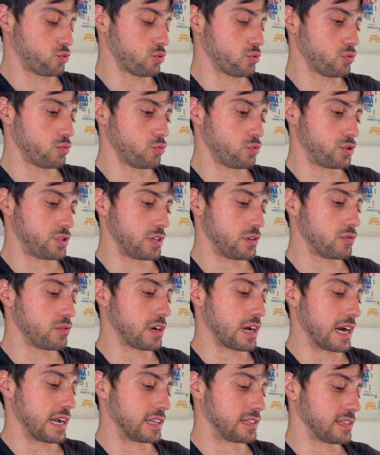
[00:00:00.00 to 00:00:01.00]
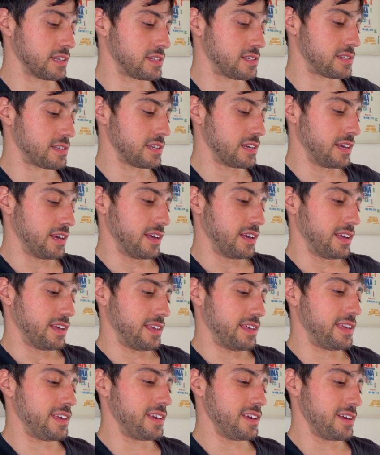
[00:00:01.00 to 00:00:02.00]
com cinco cartas.
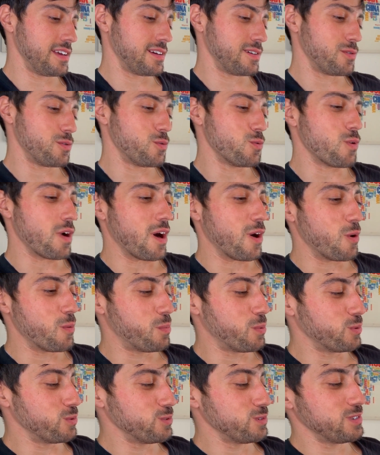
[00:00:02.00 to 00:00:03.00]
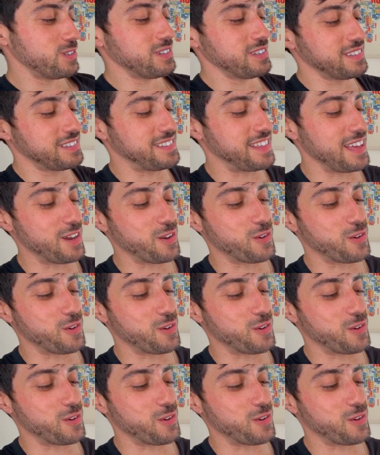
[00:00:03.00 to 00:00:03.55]
E o álbum de